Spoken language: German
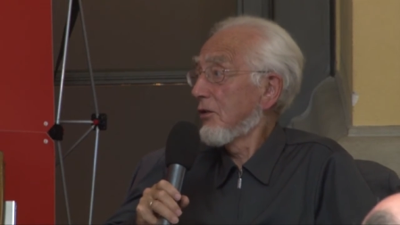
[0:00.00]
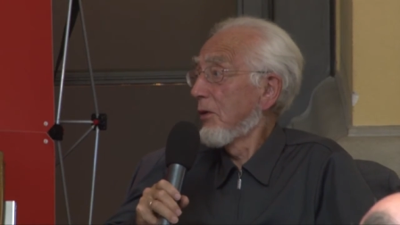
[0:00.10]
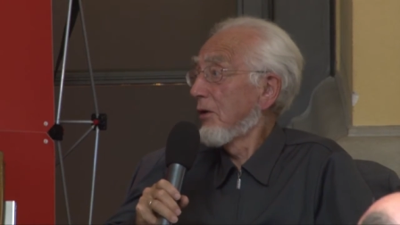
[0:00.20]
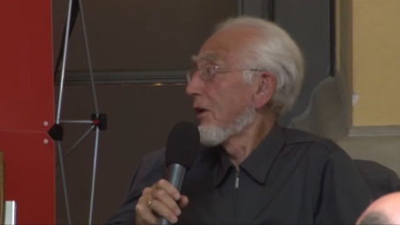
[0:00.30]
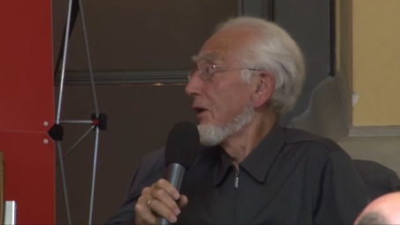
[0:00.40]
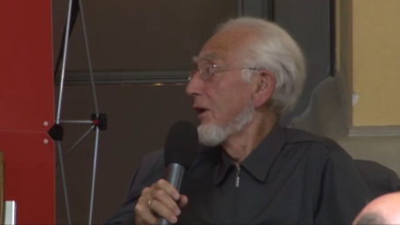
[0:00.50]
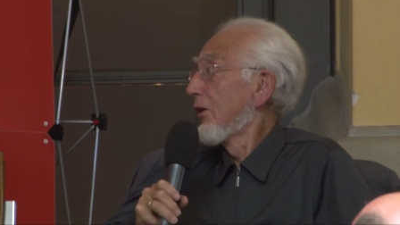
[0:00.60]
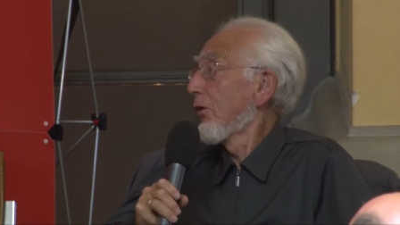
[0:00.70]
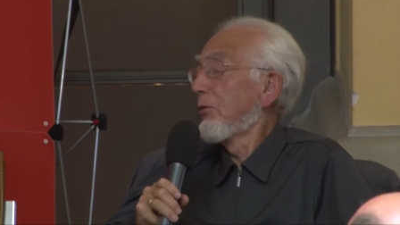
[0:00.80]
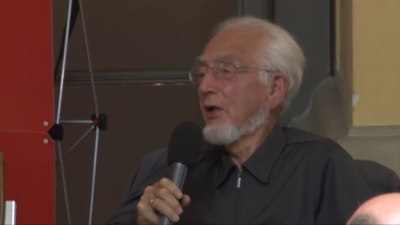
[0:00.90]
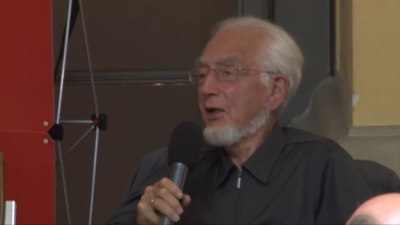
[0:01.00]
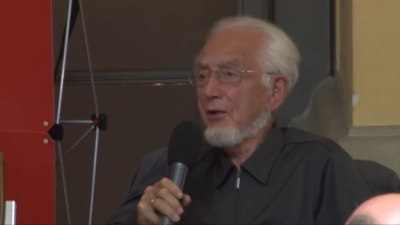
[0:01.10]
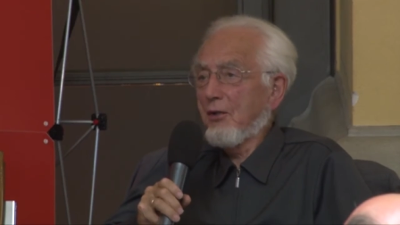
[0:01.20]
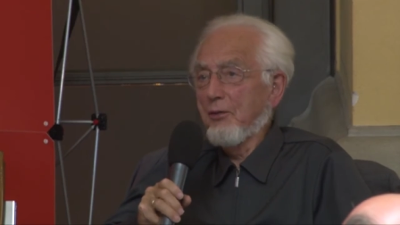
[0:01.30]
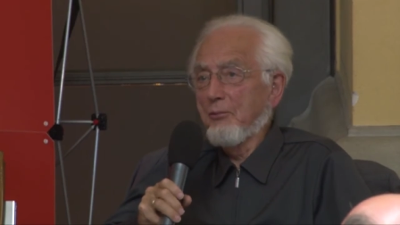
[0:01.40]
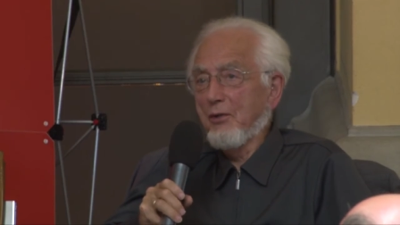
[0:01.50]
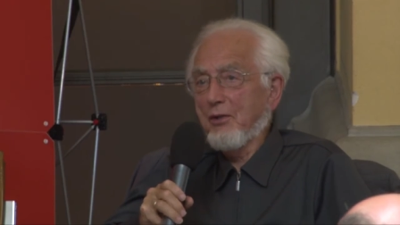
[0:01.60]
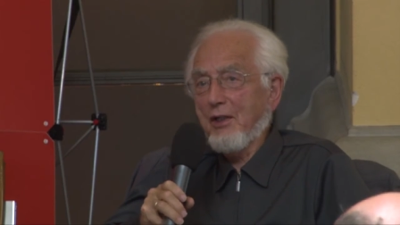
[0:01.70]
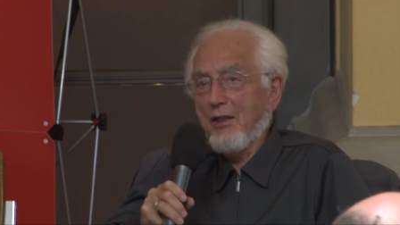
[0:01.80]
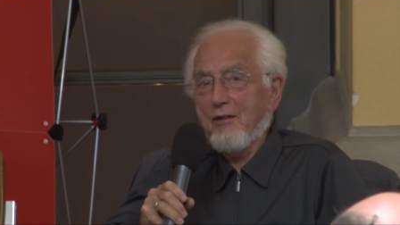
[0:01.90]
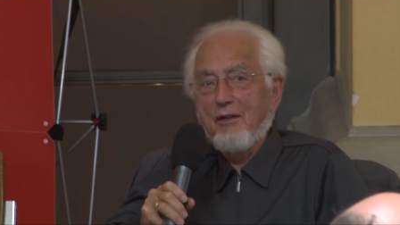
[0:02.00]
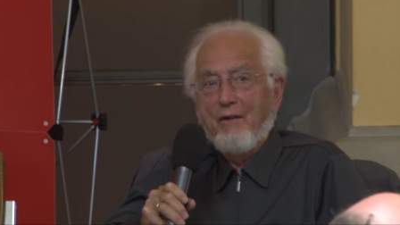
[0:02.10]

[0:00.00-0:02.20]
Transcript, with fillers: immer rübergekommen und hat